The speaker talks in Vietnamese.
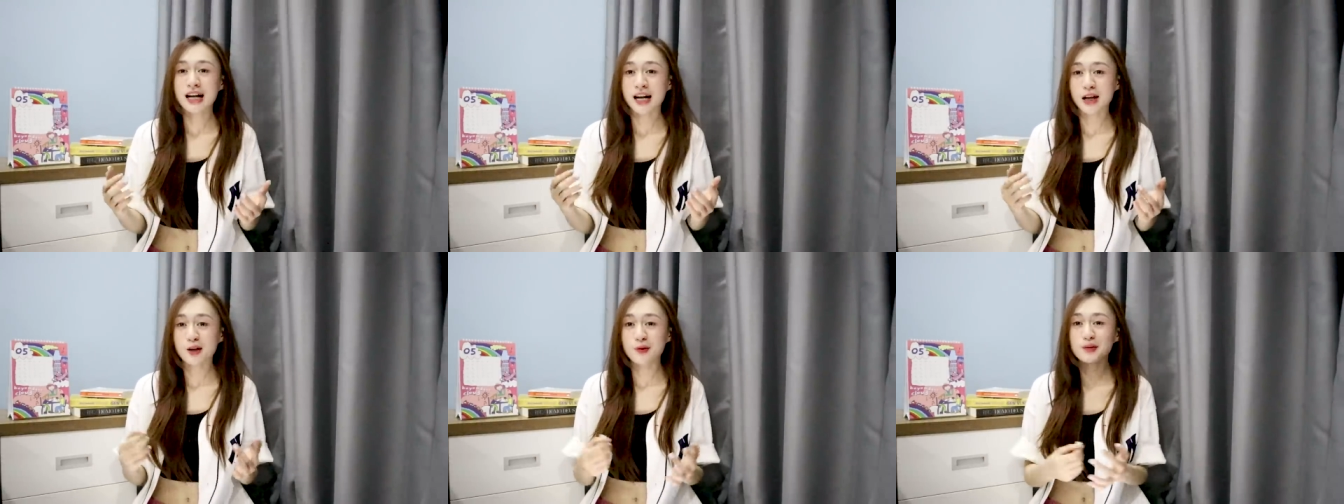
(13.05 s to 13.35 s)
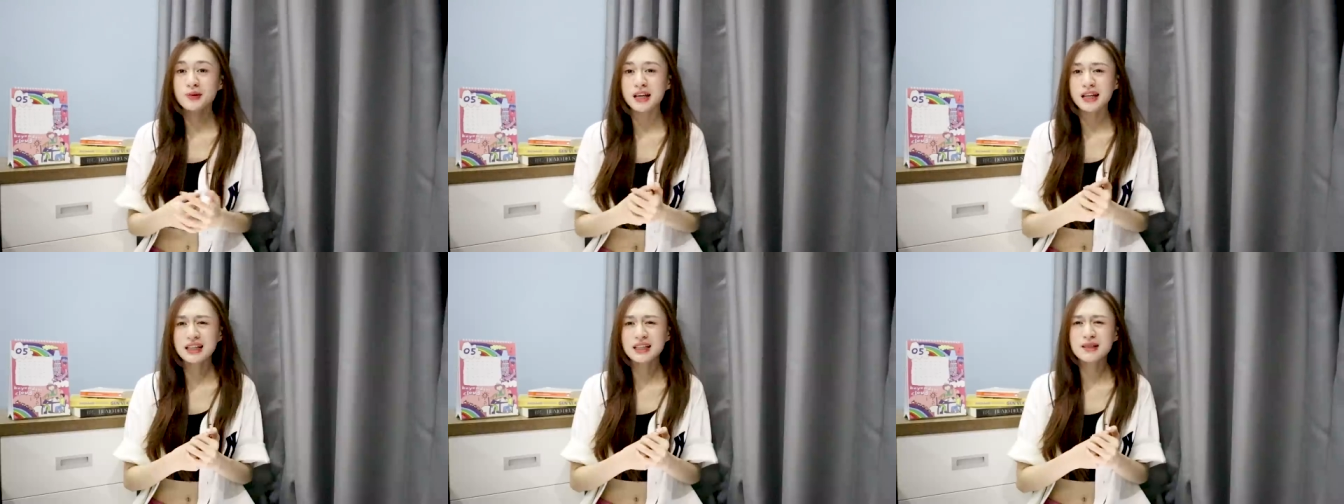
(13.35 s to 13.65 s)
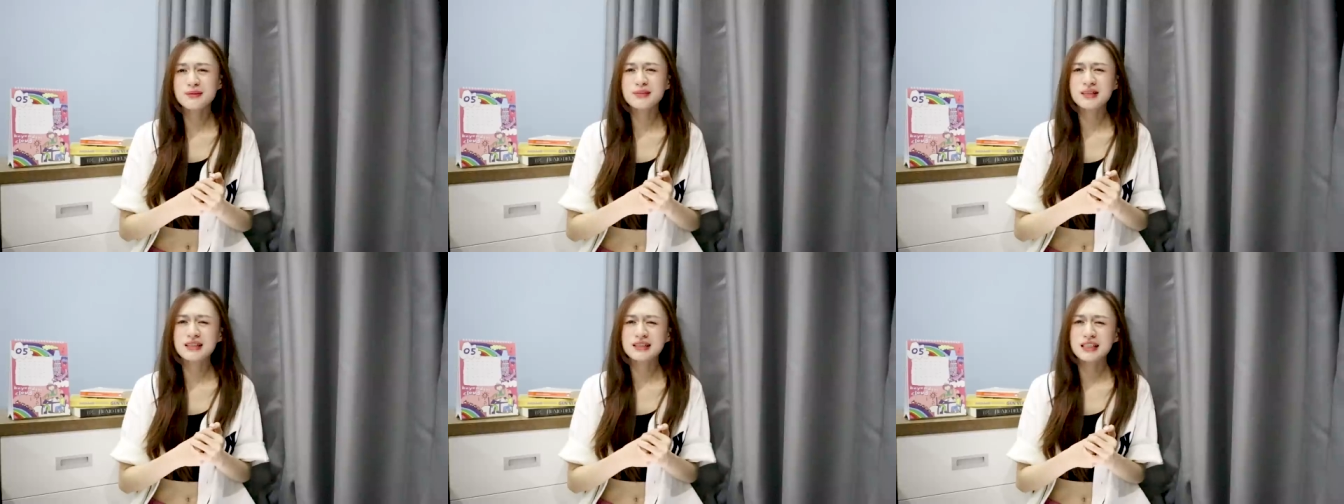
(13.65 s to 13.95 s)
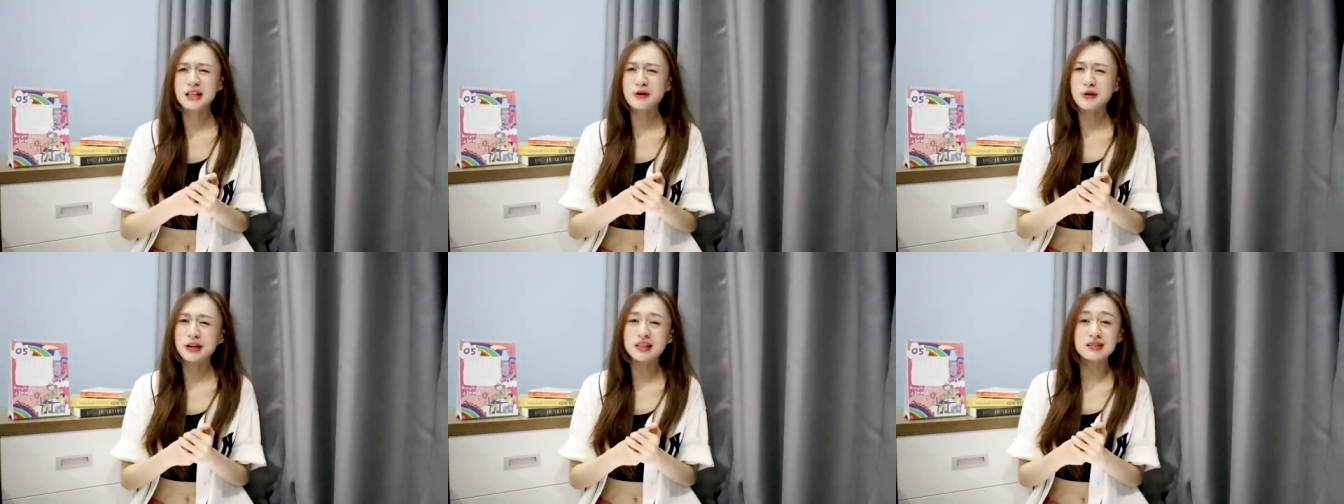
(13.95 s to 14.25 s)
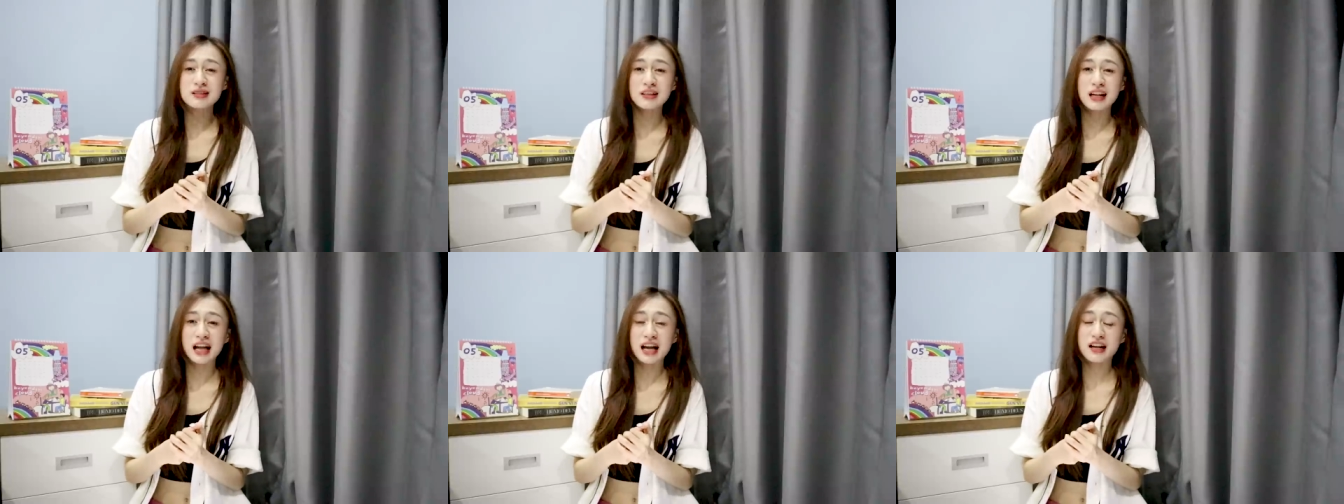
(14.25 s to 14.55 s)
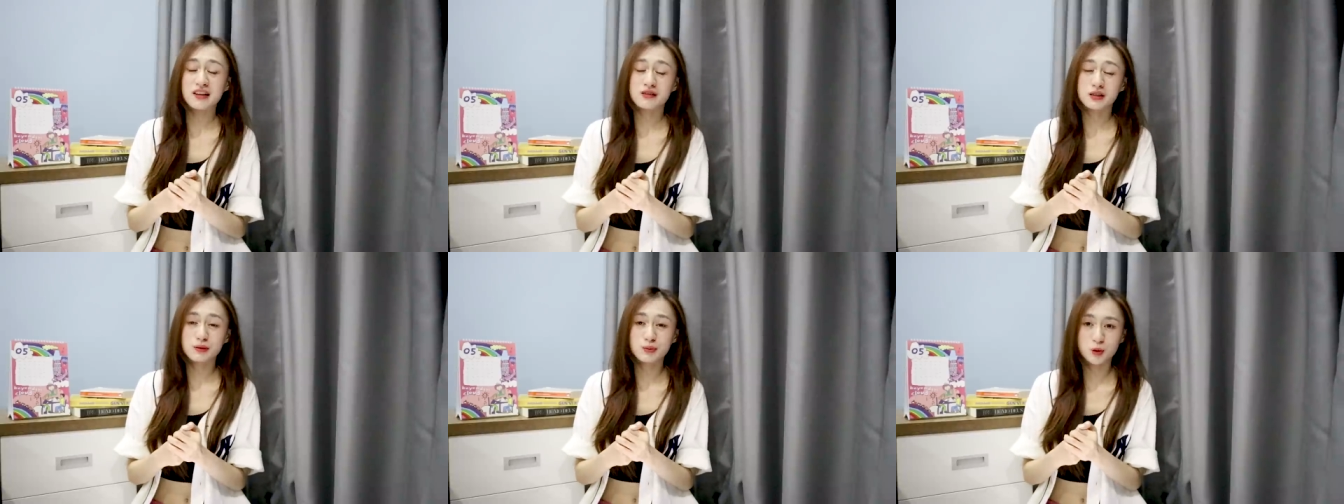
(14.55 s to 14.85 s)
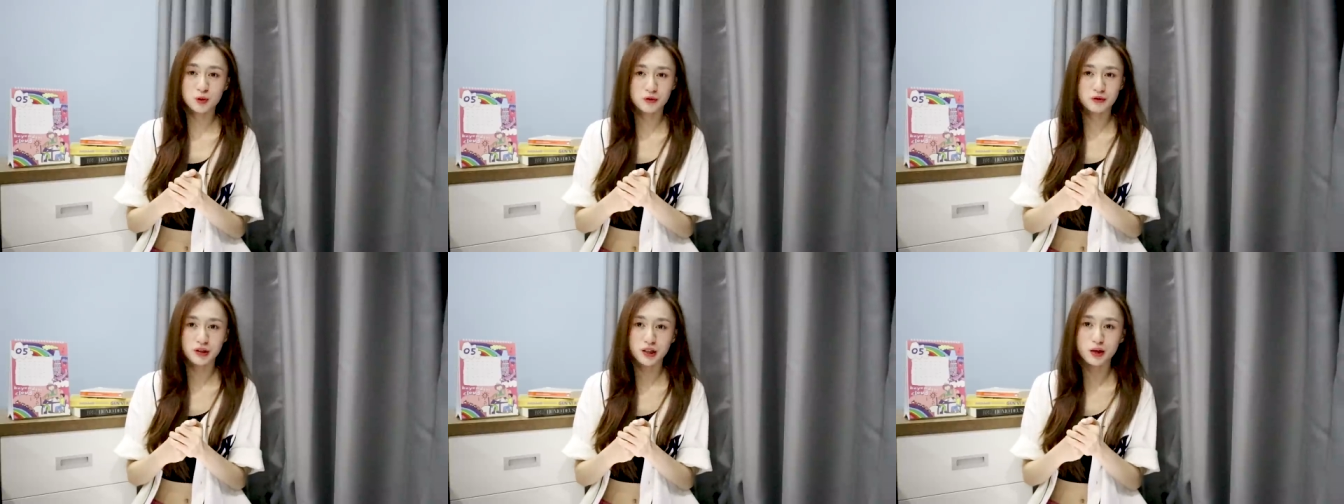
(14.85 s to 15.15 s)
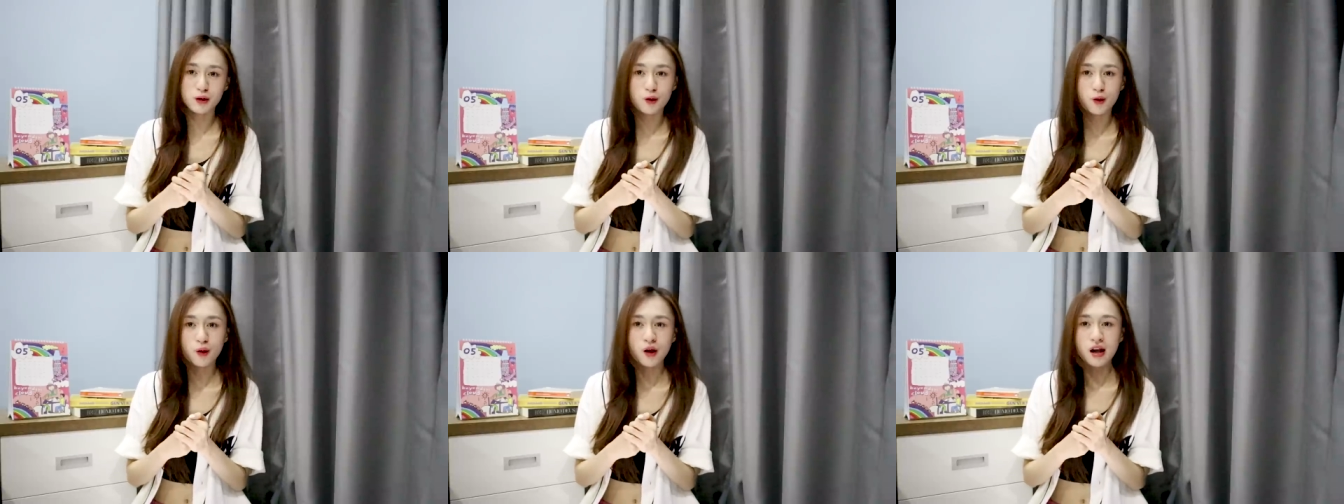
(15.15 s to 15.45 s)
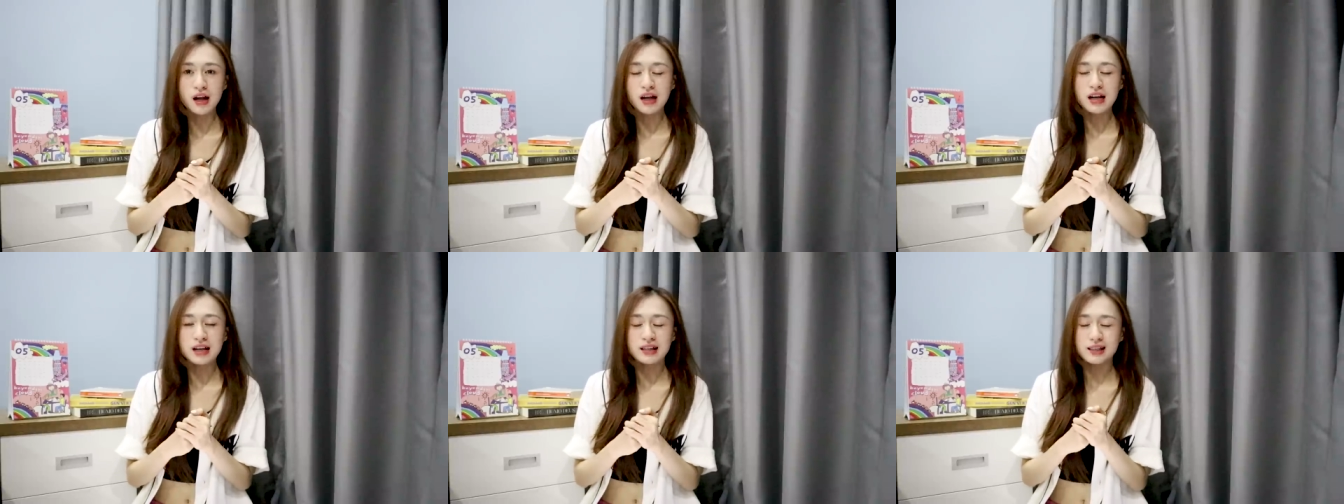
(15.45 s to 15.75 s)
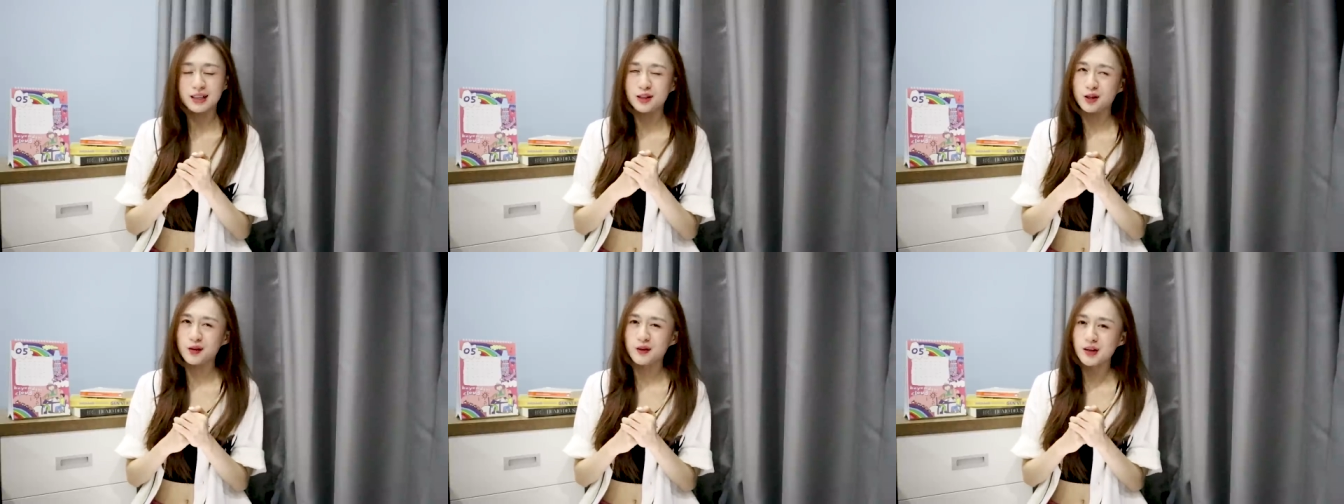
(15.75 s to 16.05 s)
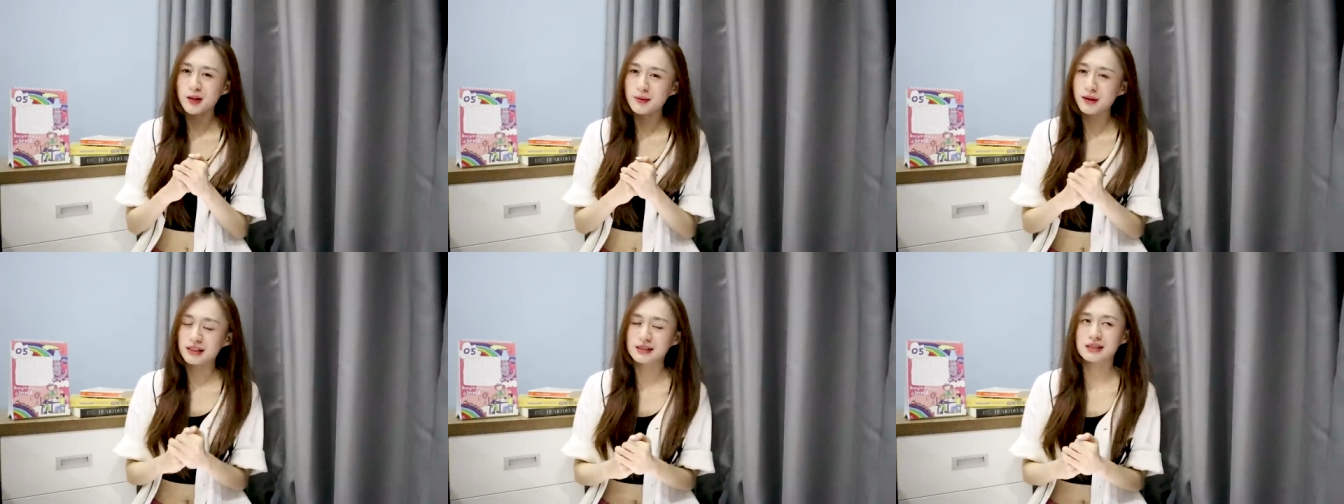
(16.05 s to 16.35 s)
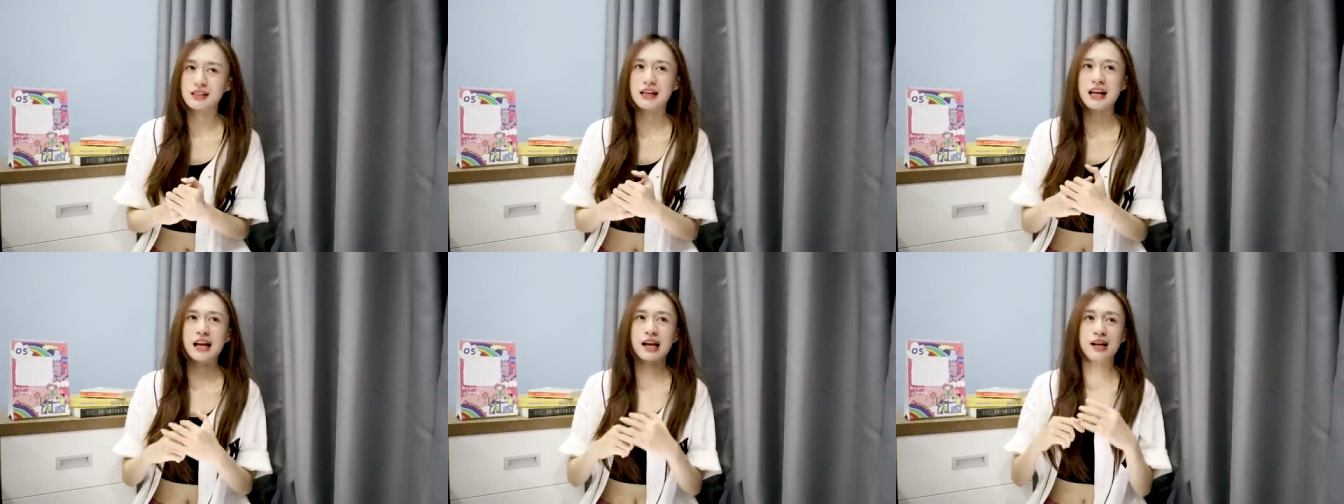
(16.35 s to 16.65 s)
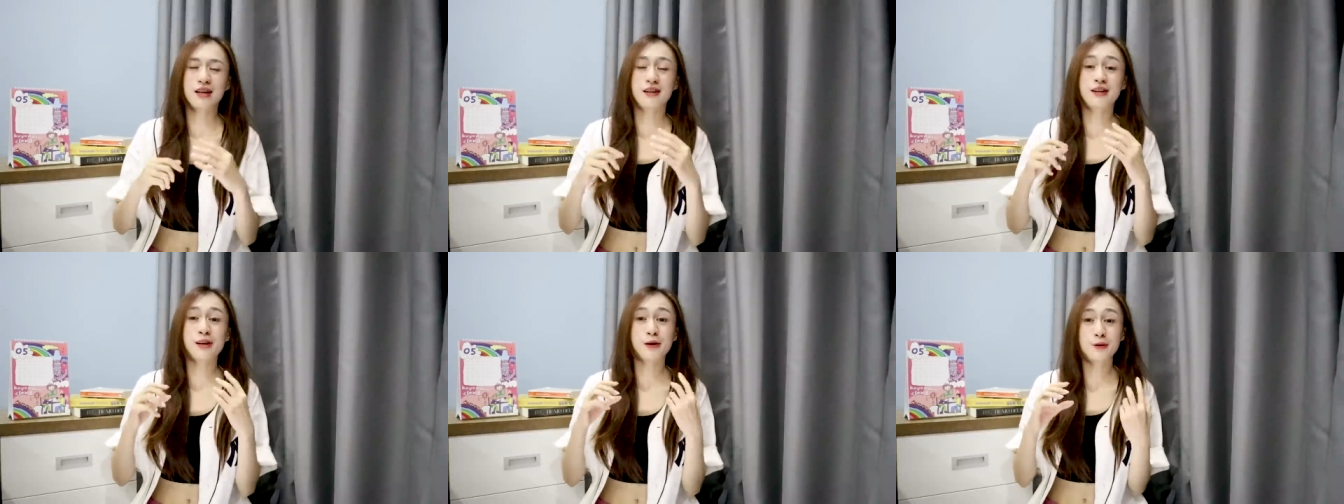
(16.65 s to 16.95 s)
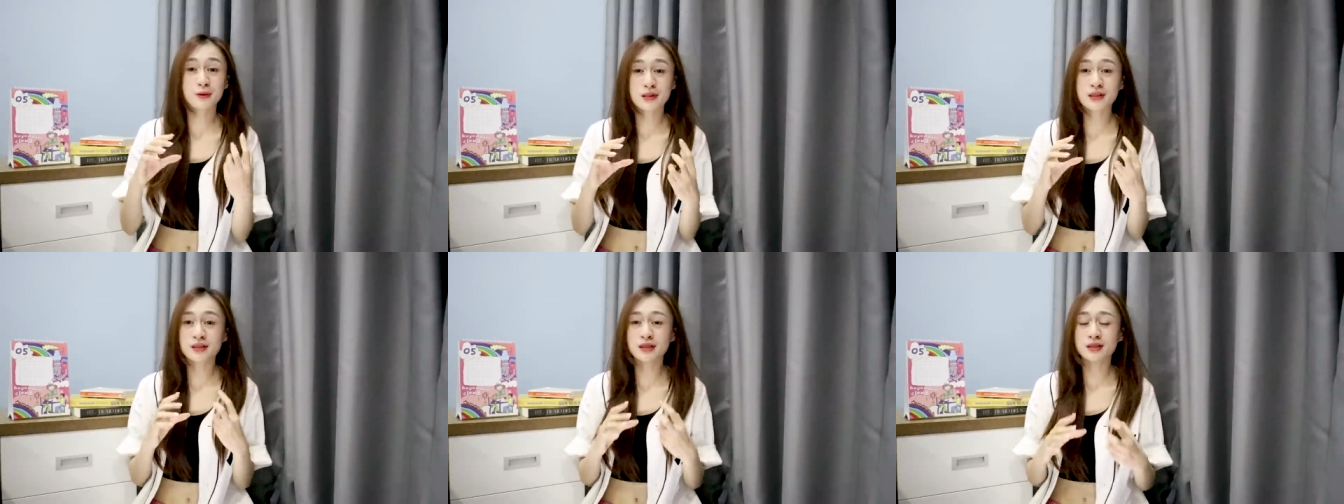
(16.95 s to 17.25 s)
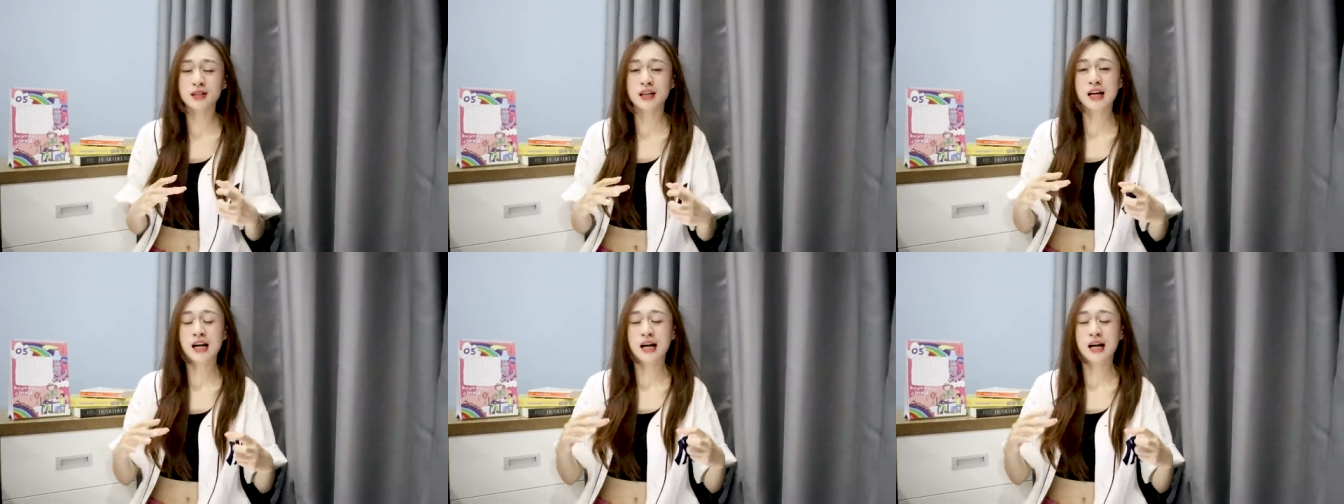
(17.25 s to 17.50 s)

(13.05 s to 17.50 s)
Ngày hôm nay thì mình sẽ quay trở lại với một video để nói với các bạn rằng là nếu như